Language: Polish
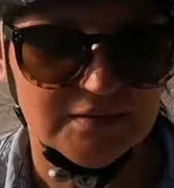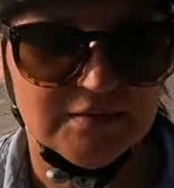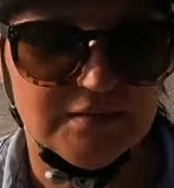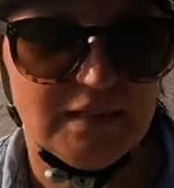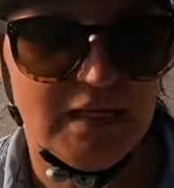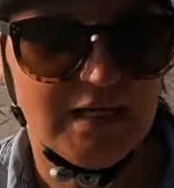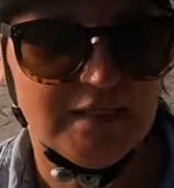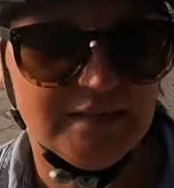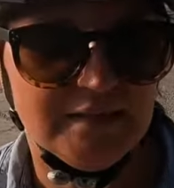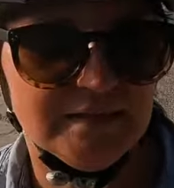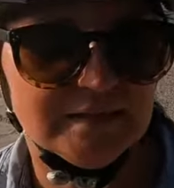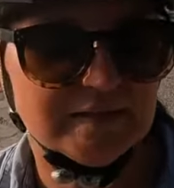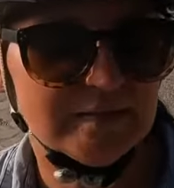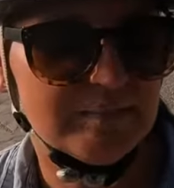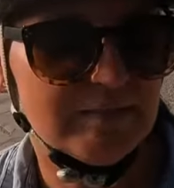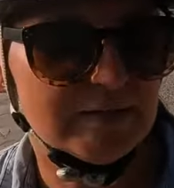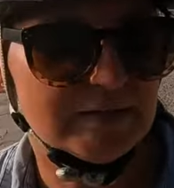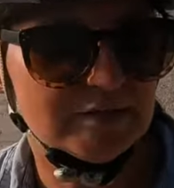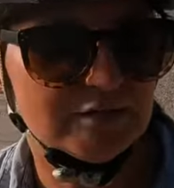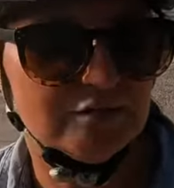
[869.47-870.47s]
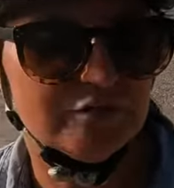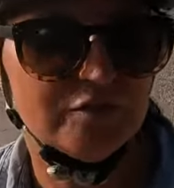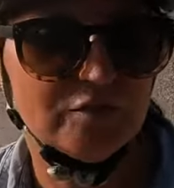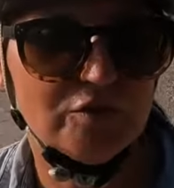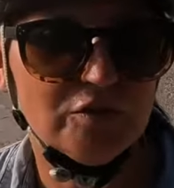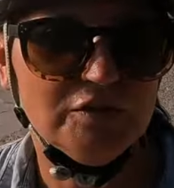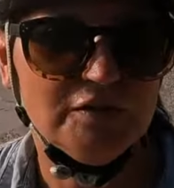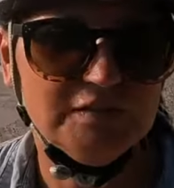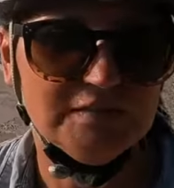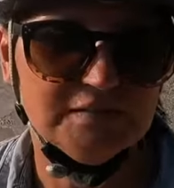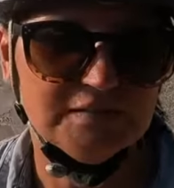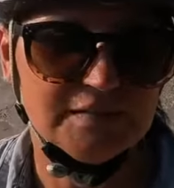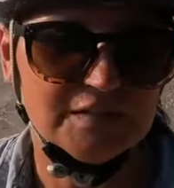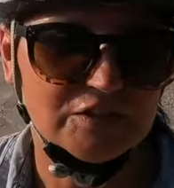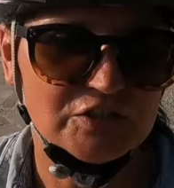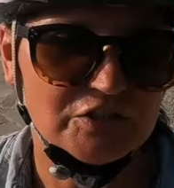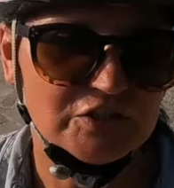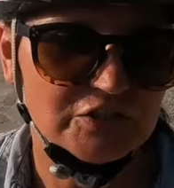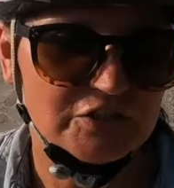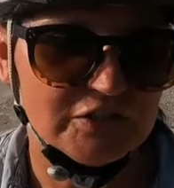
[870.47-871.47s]
ani za bardzo w okolicy
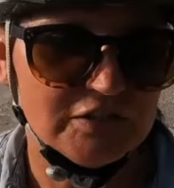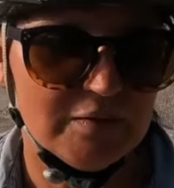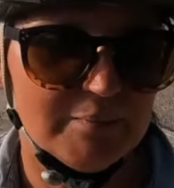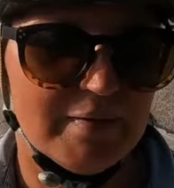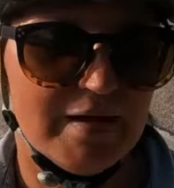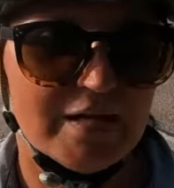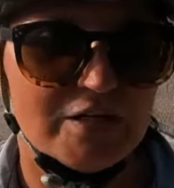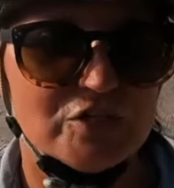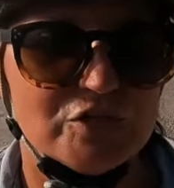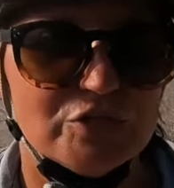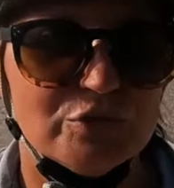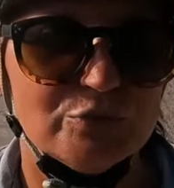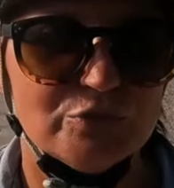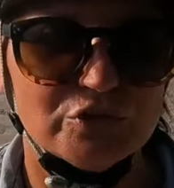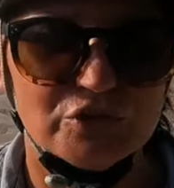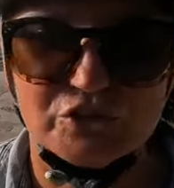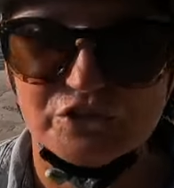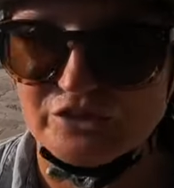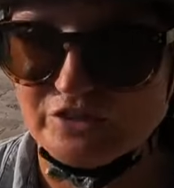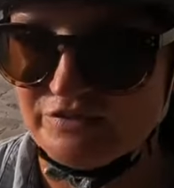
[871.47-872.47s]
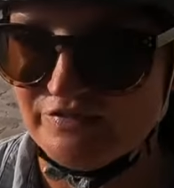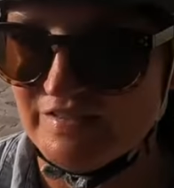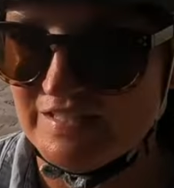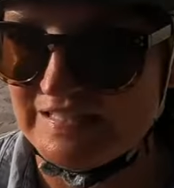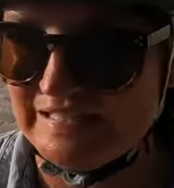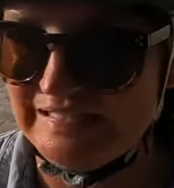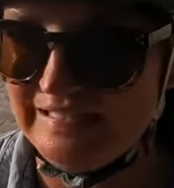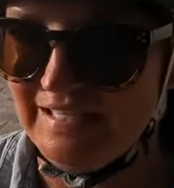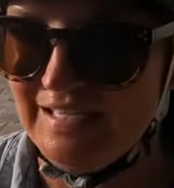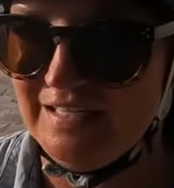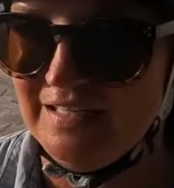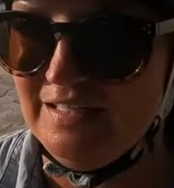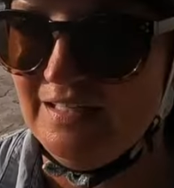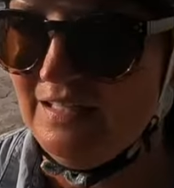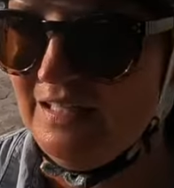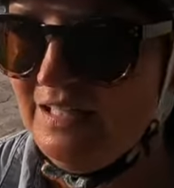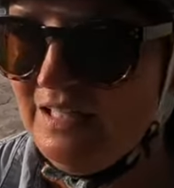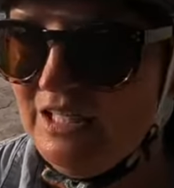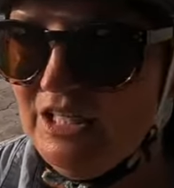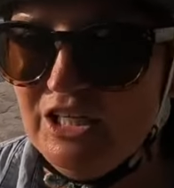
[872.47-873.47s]
też nie ma aż tylu rzeczy do zwiedzania
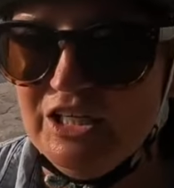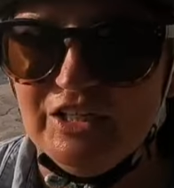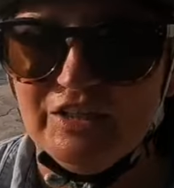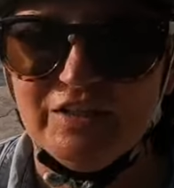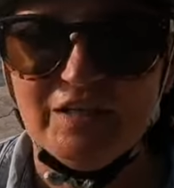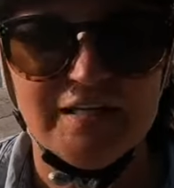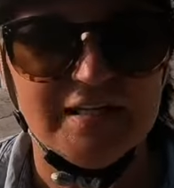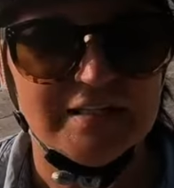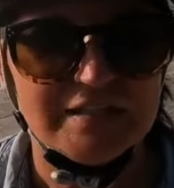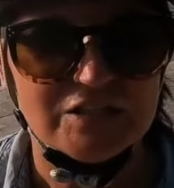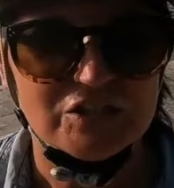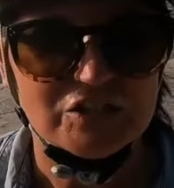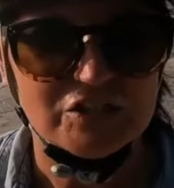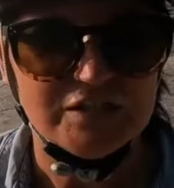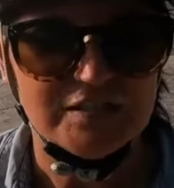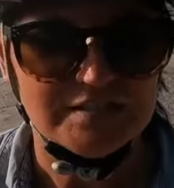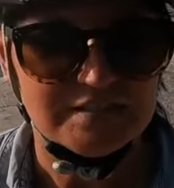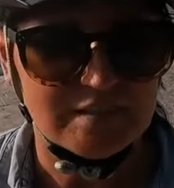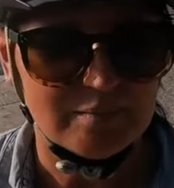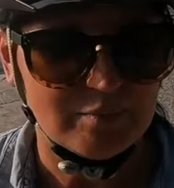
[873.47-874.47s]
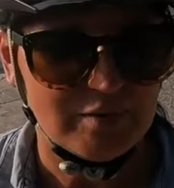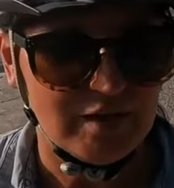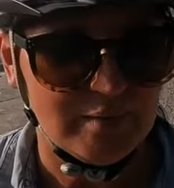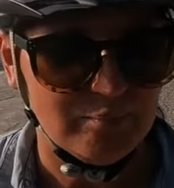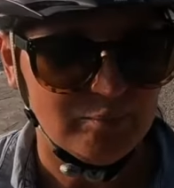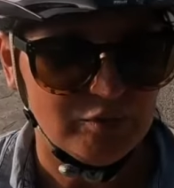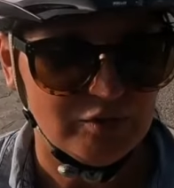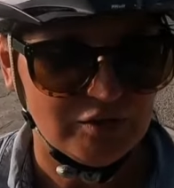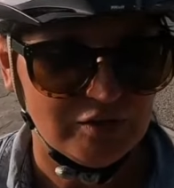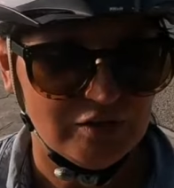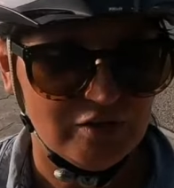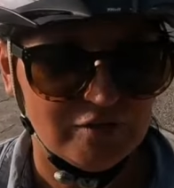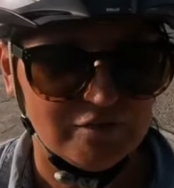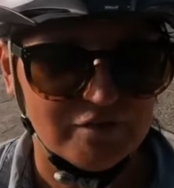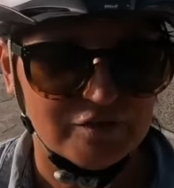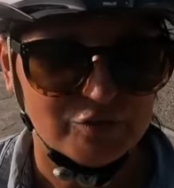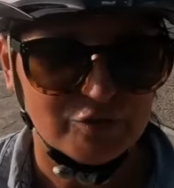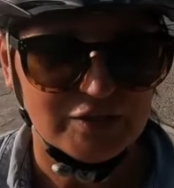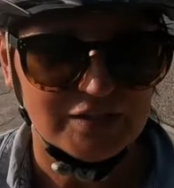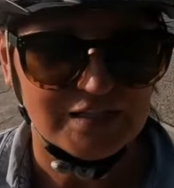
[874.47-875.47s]
no ale też i sam kemping nie
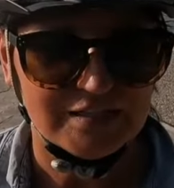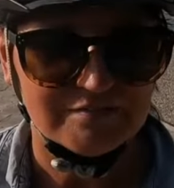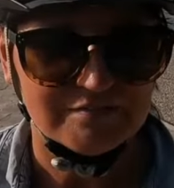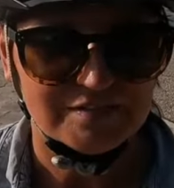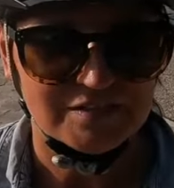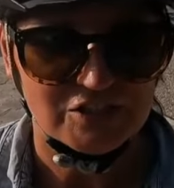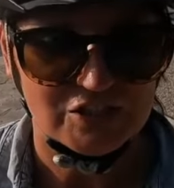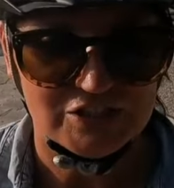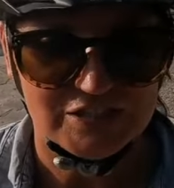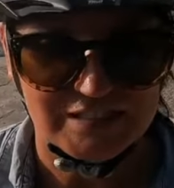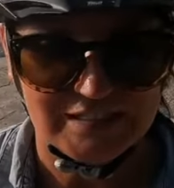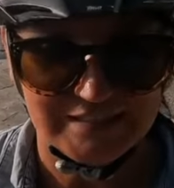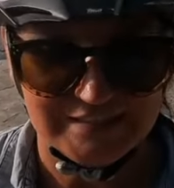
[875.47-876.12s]
oferuje dla Was żadnych